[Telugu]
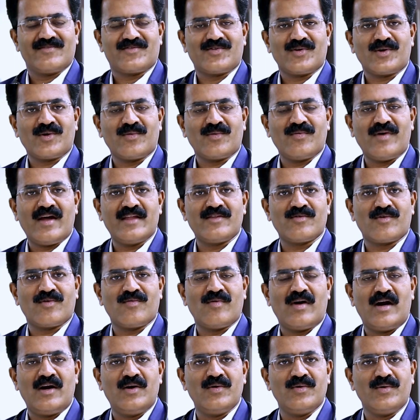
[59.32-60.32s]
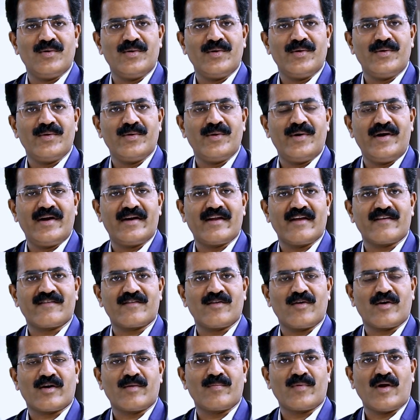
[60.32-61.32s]
షుగర్ వ్యాధి ఉన్న వాళ్ళు యూరిన్
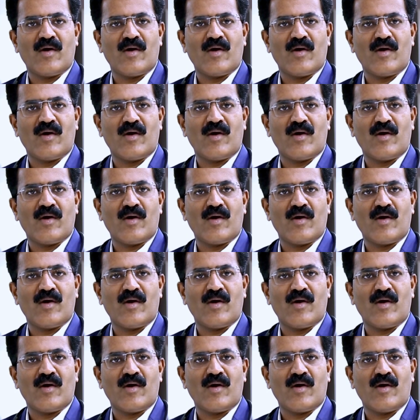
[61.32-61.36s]
టెస్ట్ యొక్క